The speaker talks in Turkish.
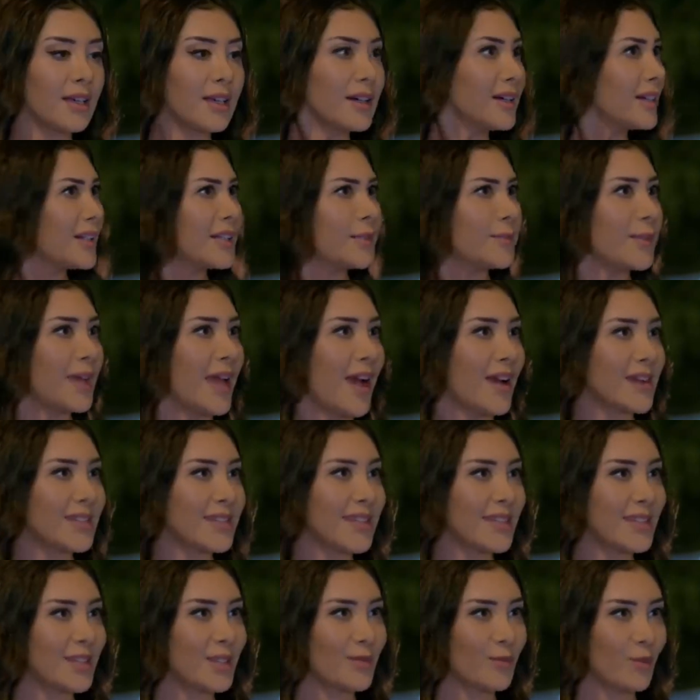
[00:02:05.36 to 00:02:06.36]
Ağır bir yer
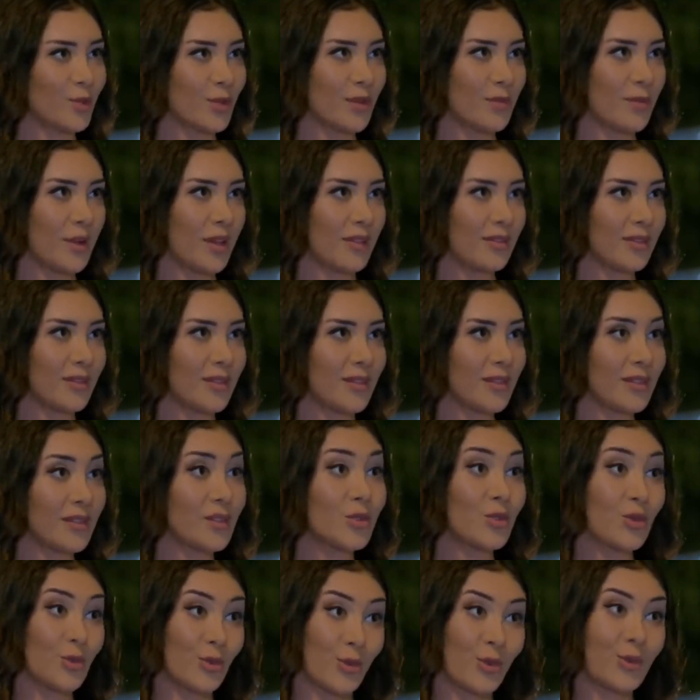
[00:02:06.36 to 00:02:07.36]
seçeyim o zaman.
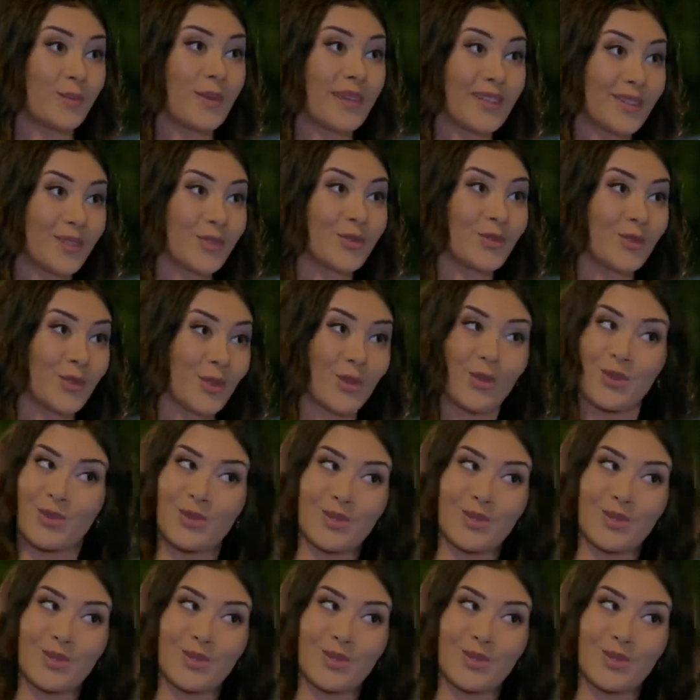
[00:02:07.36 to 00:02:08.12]
Çünkü bindin çok